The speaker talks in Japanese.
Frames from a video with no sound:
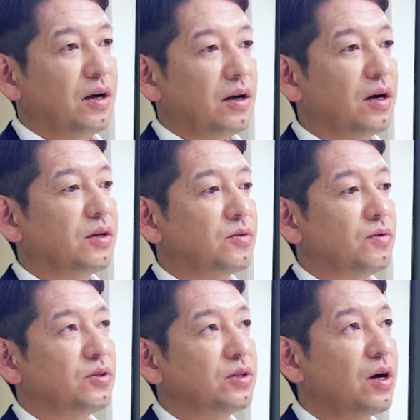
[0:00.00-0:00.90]
やはりそ
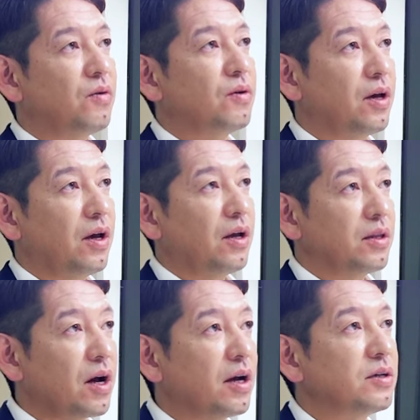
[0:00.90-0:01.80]
の下請け
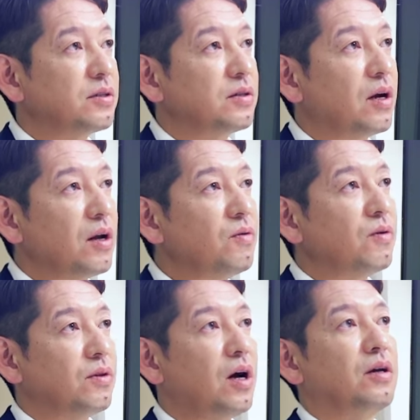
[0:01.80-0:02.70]
体質から
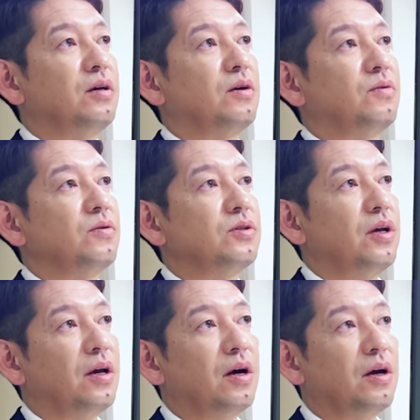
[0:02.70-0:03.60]
の脱却をし
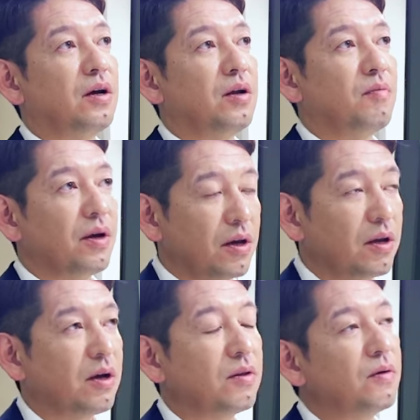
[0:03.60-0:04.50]
ていかなければいけ
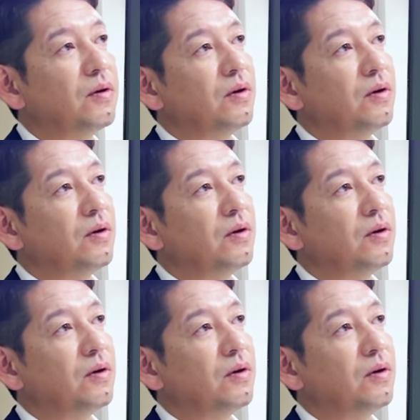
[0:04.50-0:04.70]
ないと